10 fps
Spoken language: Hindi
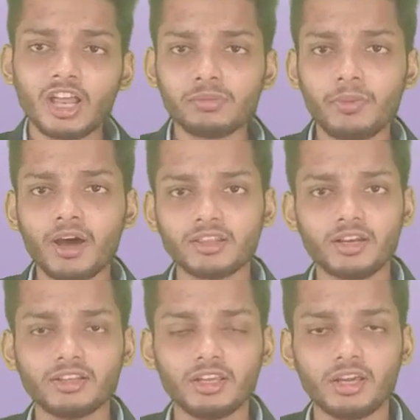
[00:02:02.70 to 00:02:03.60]
आसपास
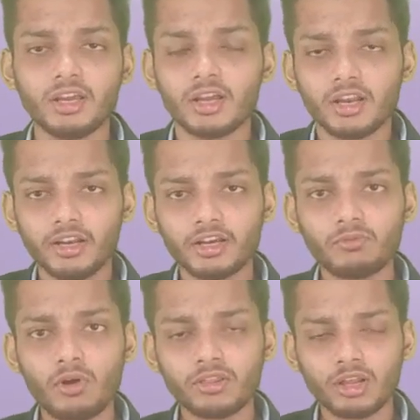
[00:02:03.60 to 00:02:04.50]
रहते हैं लेकिन
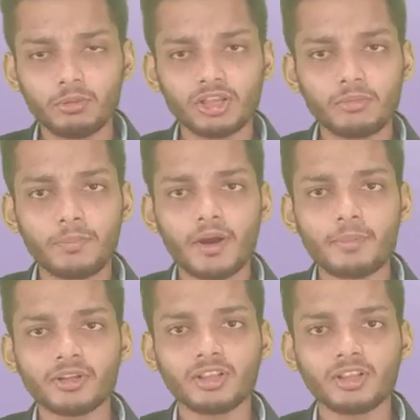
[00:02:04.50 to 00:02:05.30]
वो समय समय पर आपके